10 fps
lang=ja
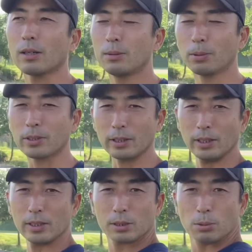
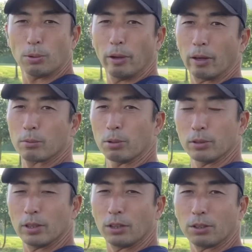クボットテニスこ
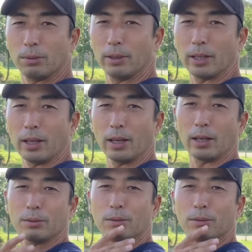んなとこまで